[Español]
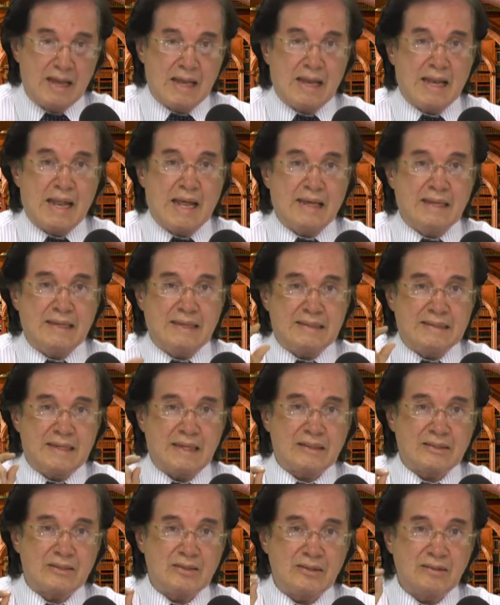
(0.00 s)
la
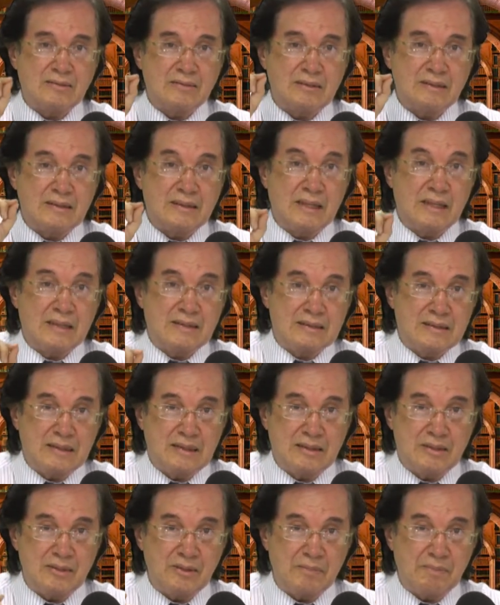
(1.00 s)
iniciación del
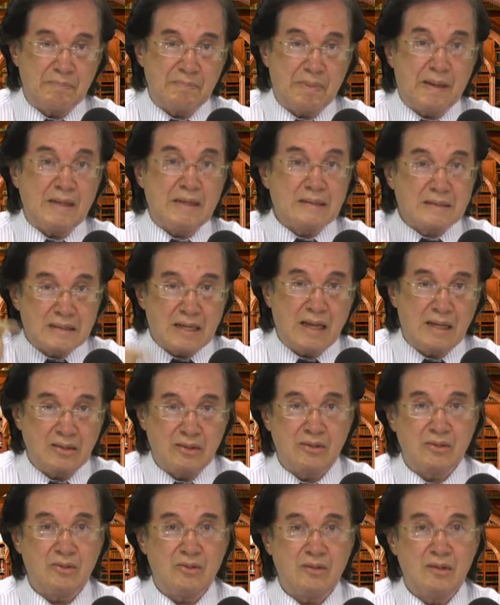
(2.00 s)
sitio
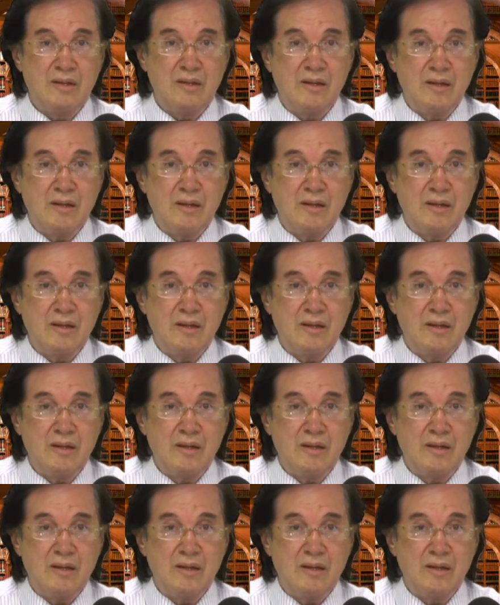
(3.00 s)
pensando